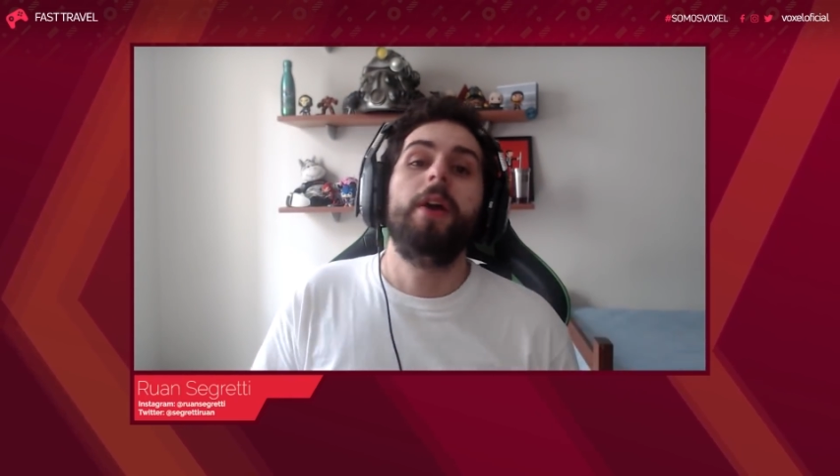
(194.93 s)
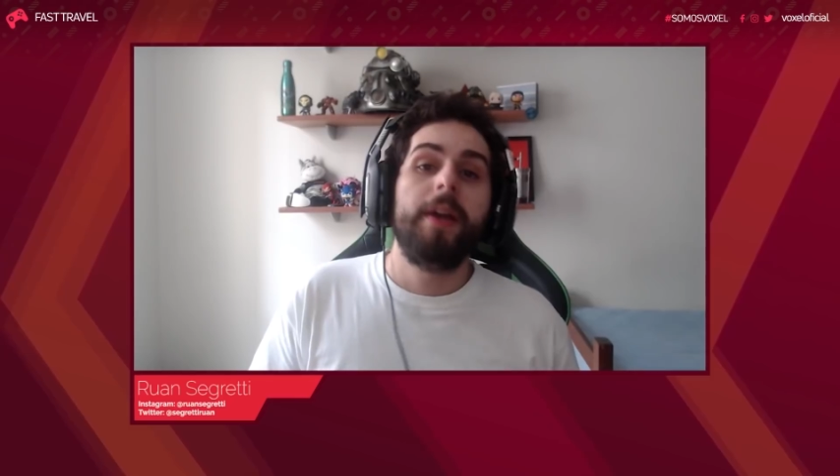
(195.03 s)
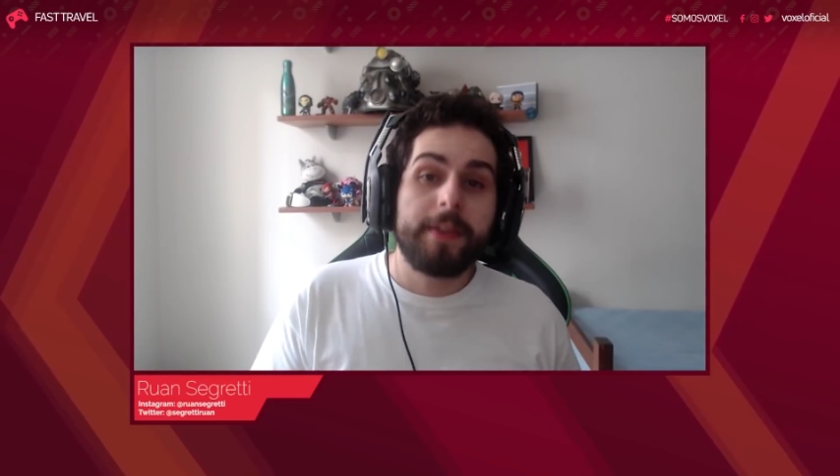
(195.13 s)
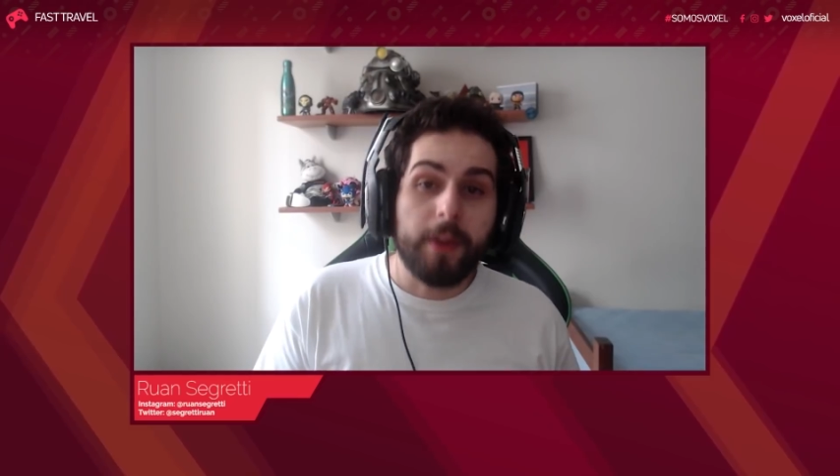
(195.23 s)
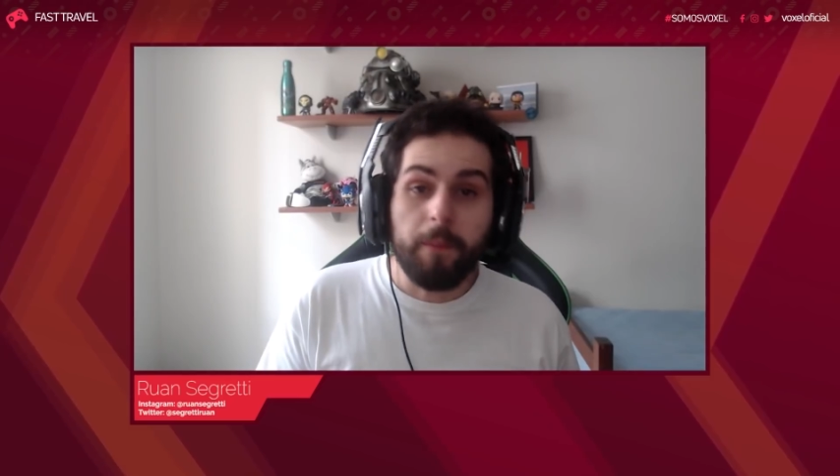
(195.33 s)

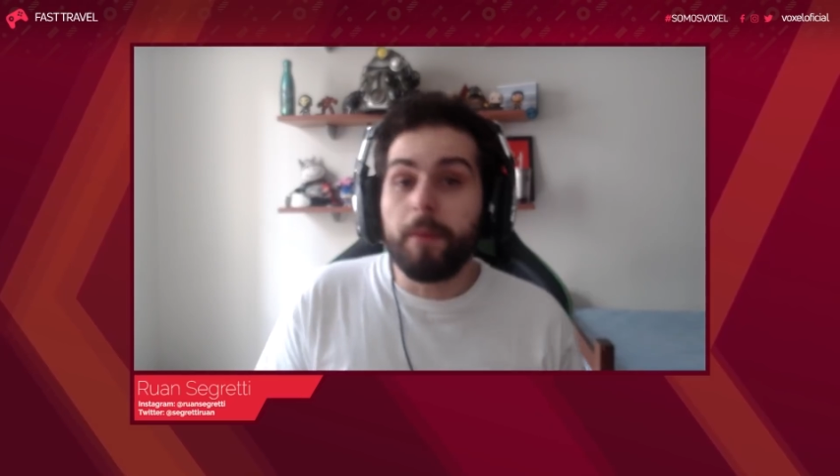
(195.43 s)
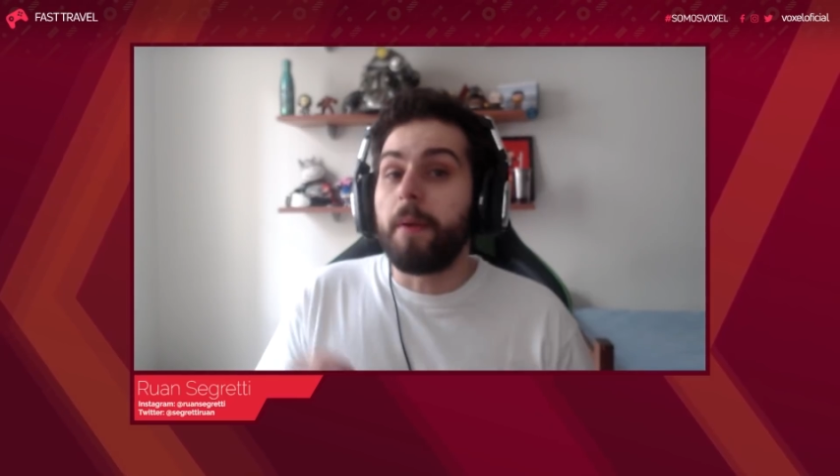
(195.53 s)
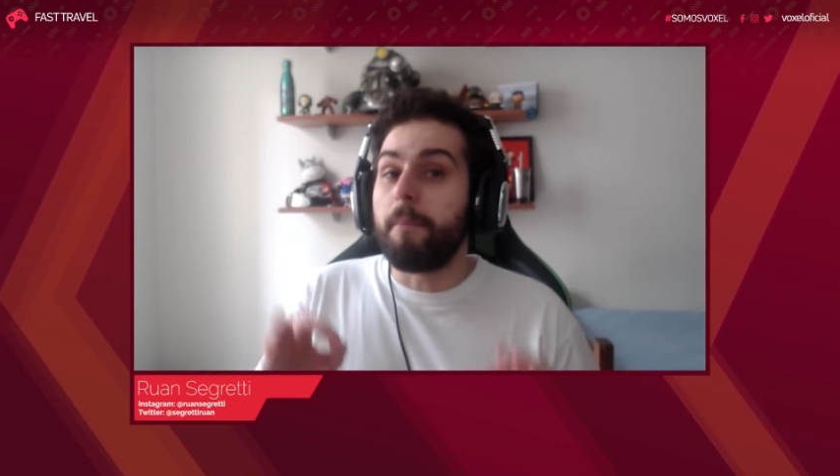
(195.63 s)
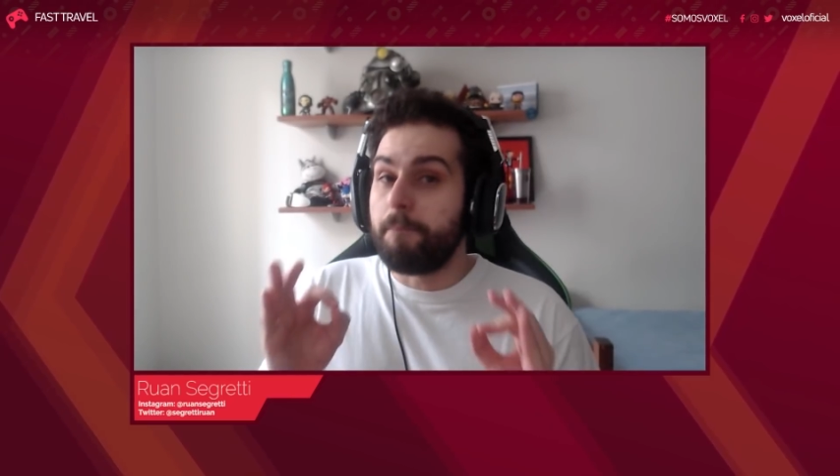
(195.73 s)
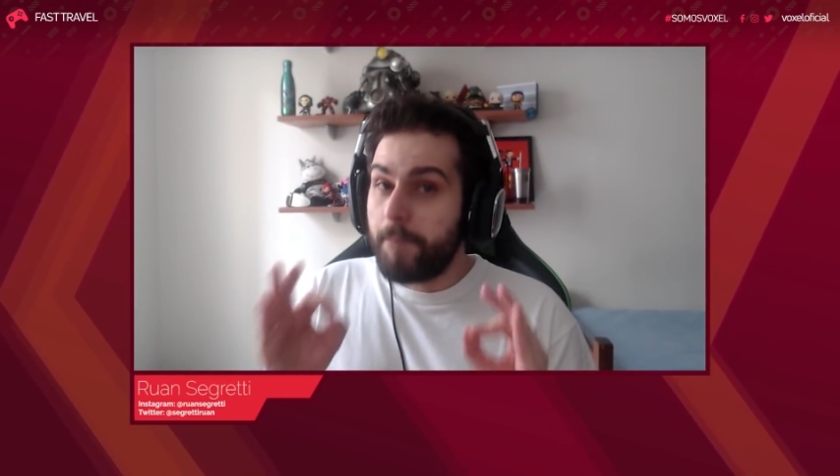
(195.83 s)
Então,
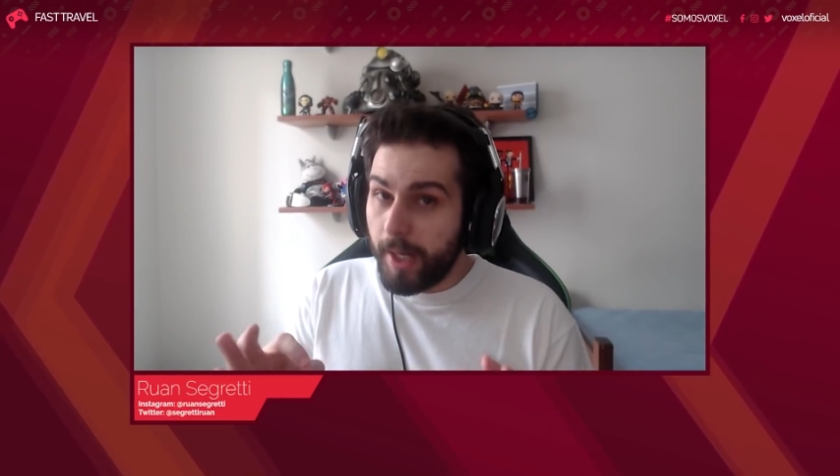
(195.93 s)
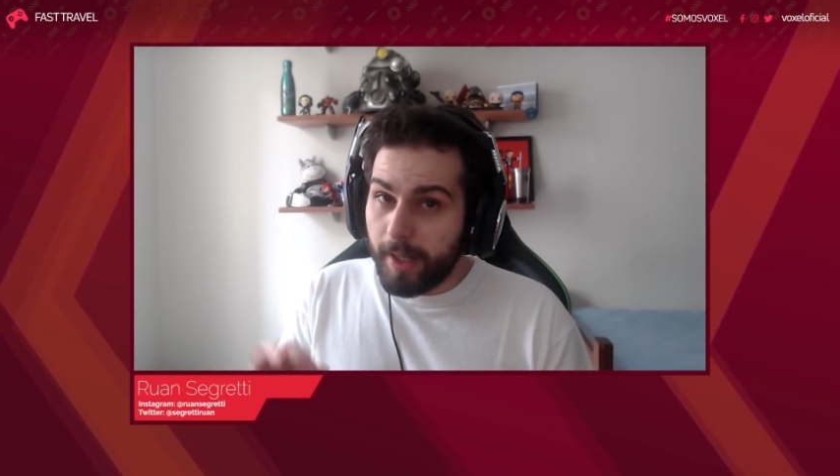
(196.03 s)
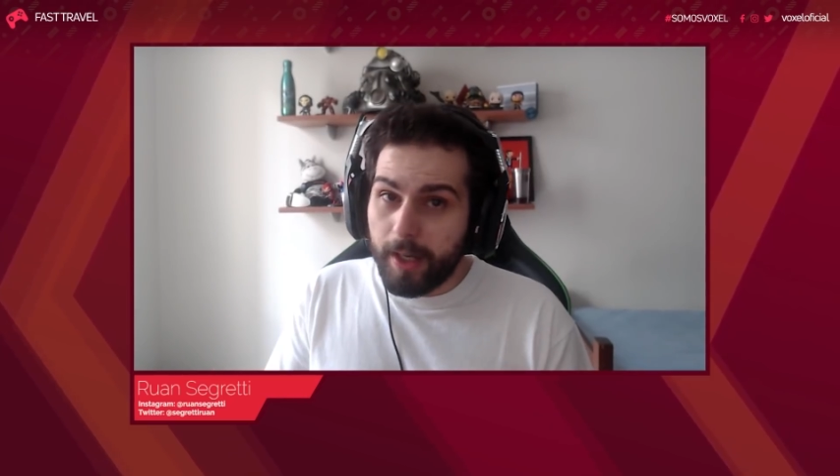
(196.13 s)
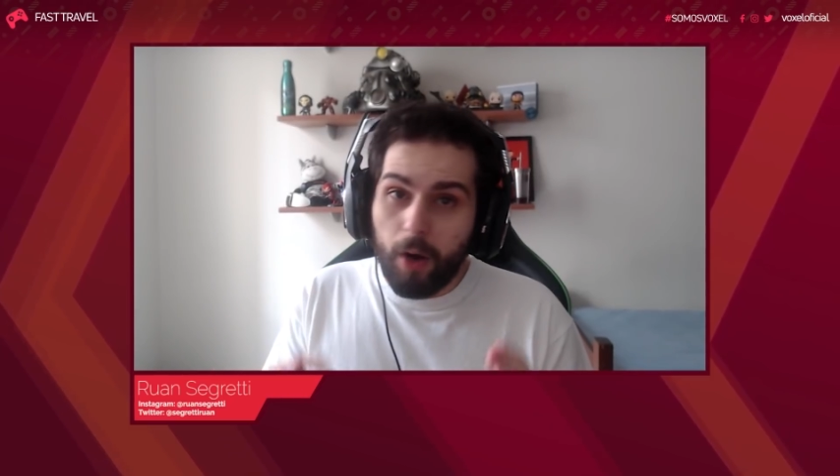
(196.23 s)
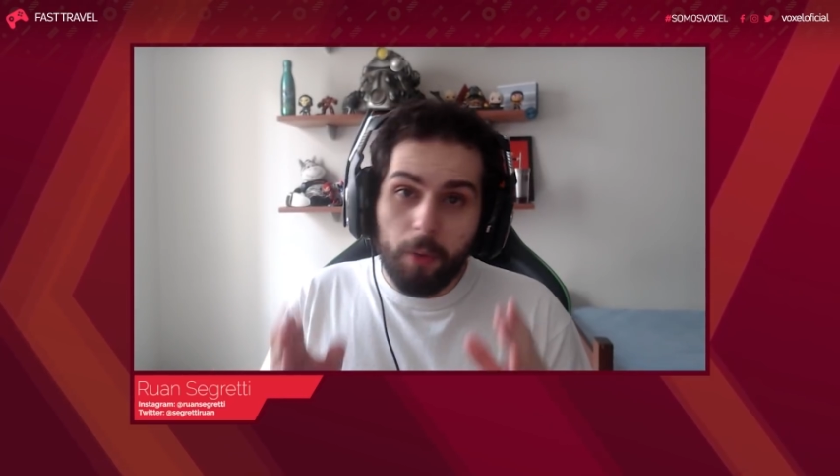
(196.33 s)
bem legal